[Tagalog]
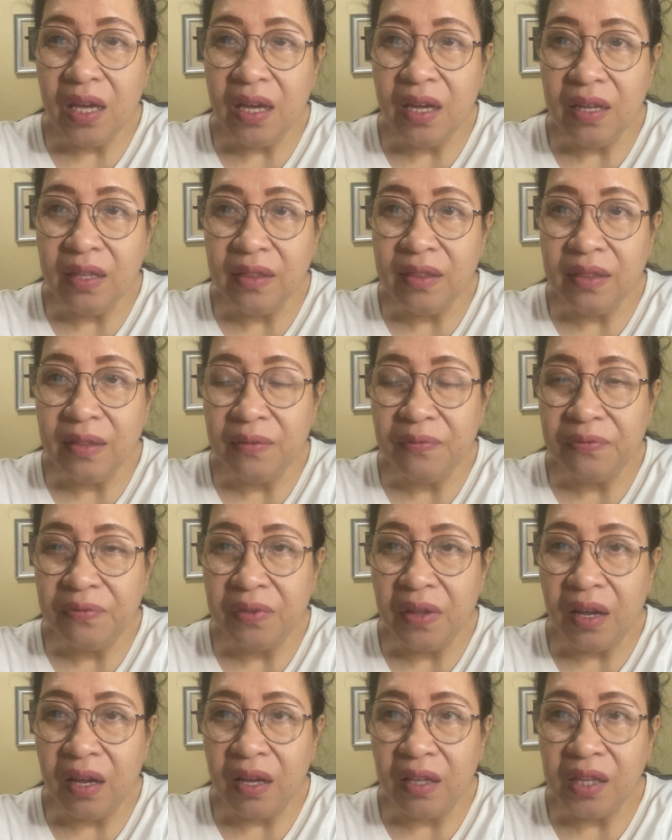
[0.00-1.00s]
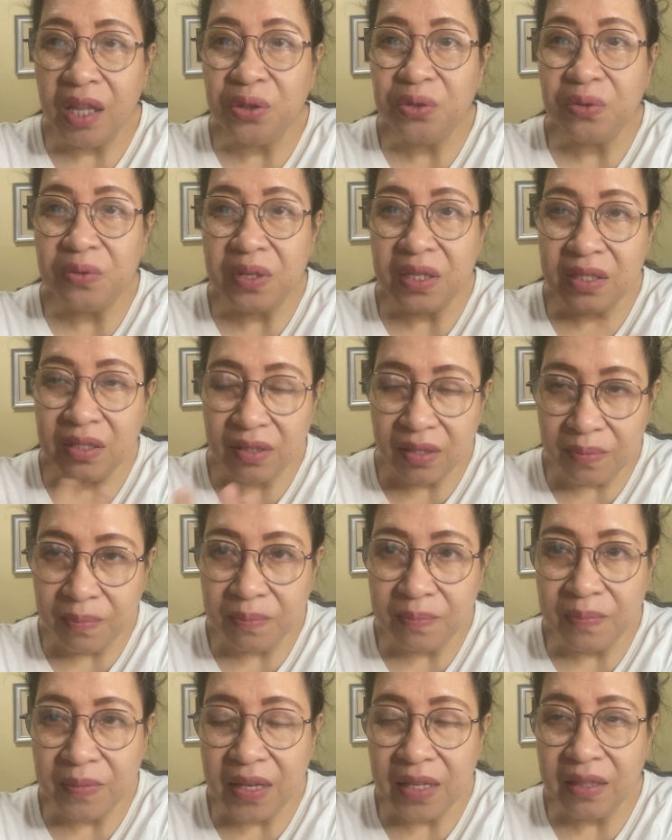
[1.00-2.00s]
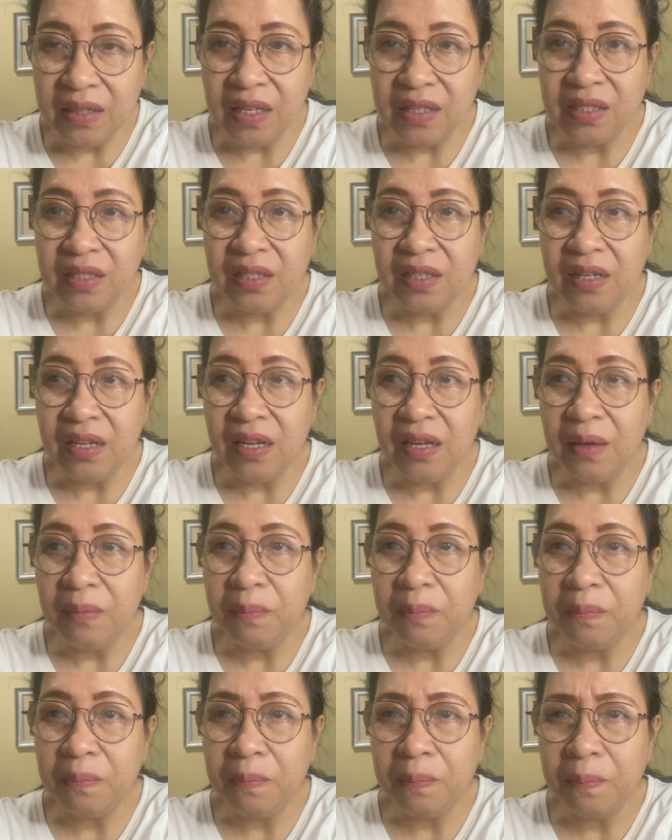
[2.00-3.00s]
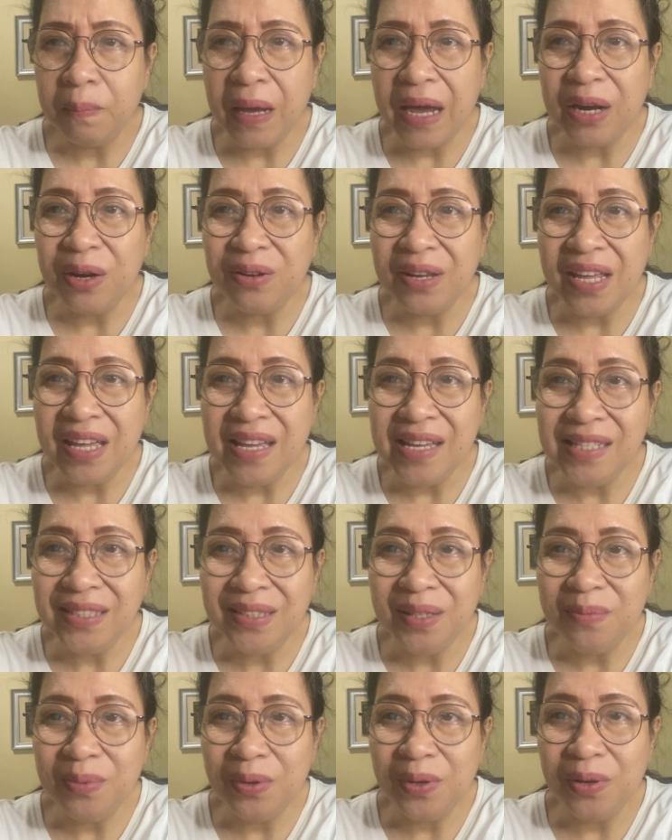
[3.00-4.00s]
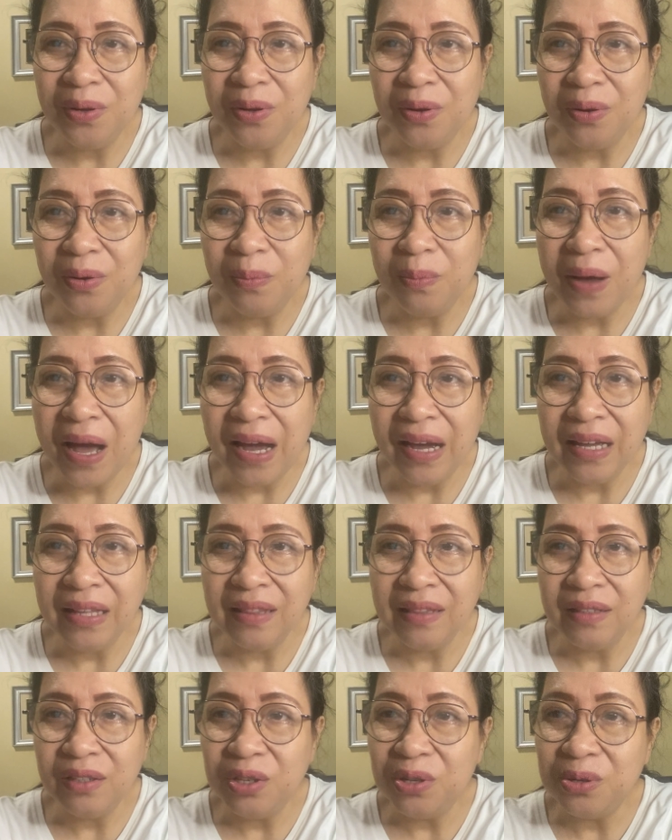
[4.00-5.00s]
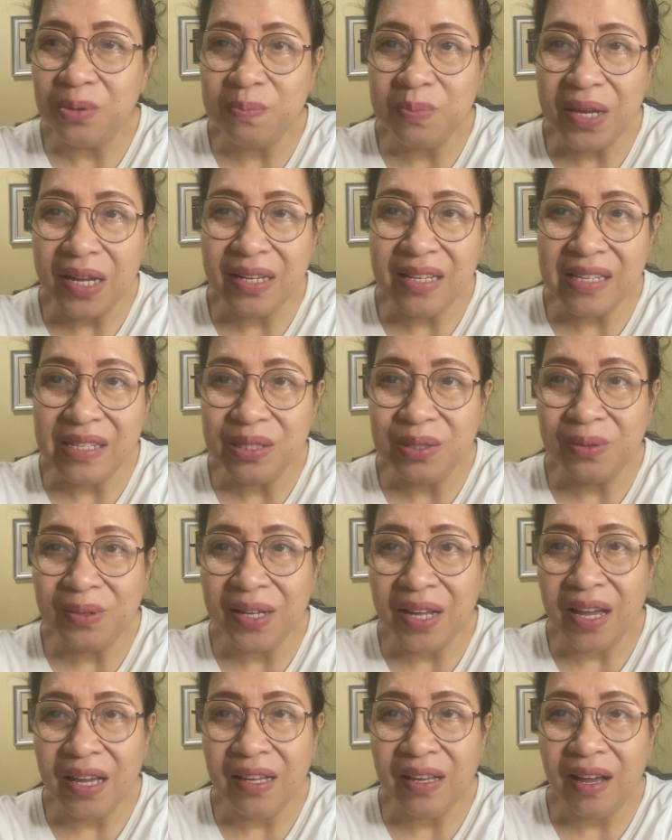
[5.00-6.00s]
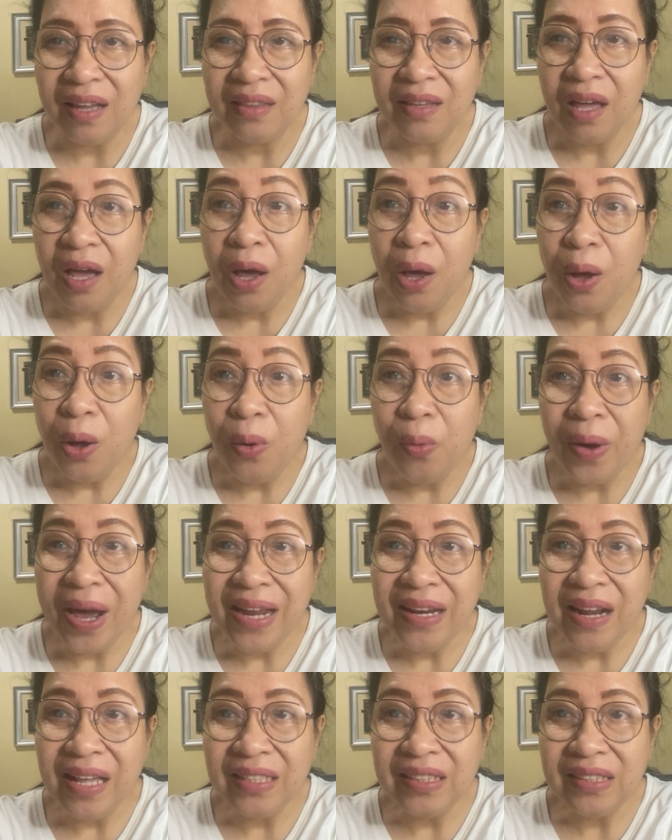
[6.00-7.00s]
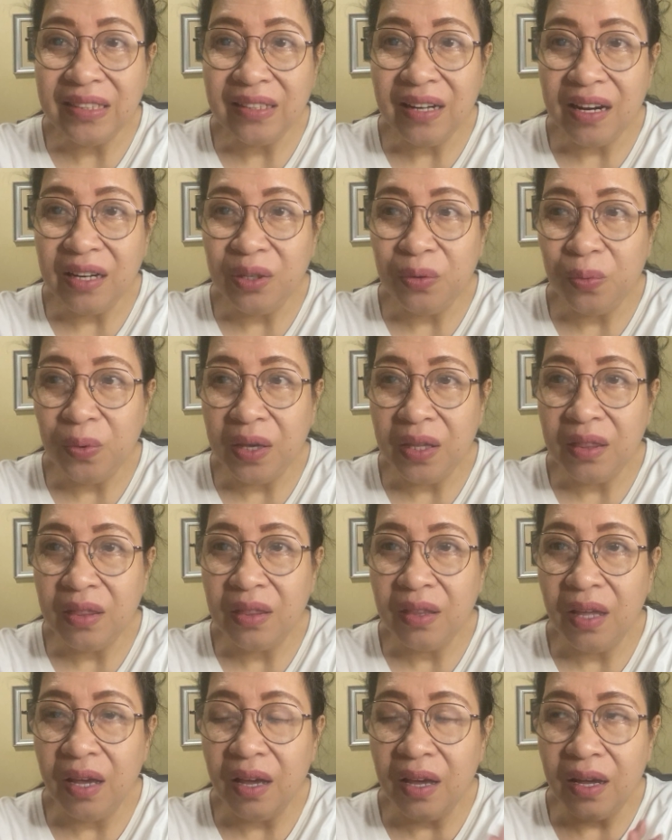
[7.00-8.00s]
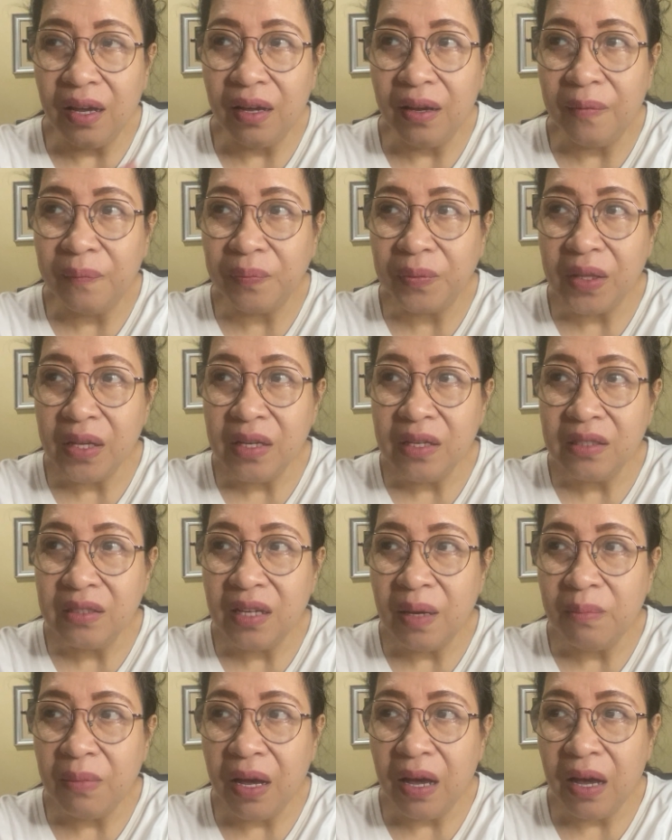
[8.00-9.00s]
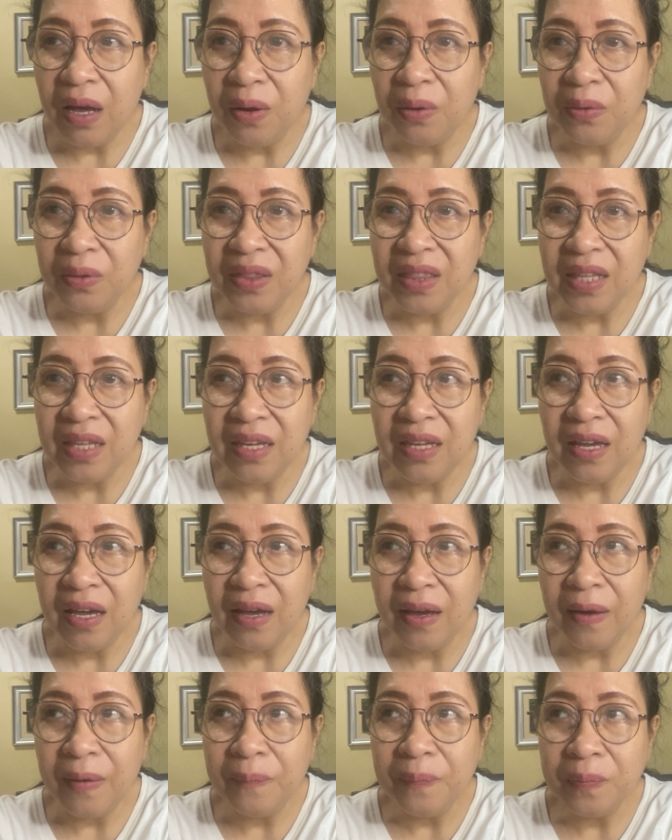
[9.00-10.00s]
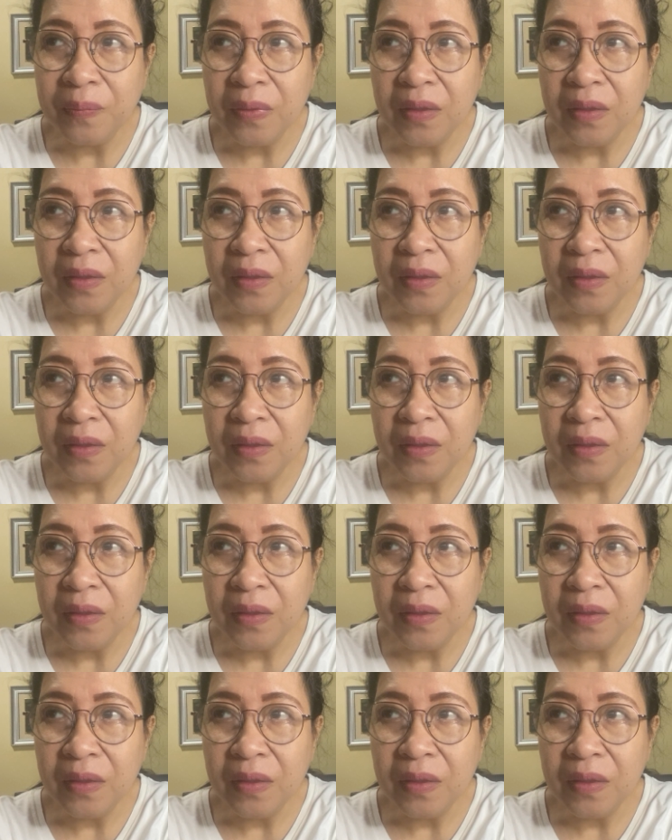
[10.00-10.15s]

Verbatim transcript: in uh, the tourism industry. Pero naisip ko, bakit European history agad? Why not start with um, somehow the uh,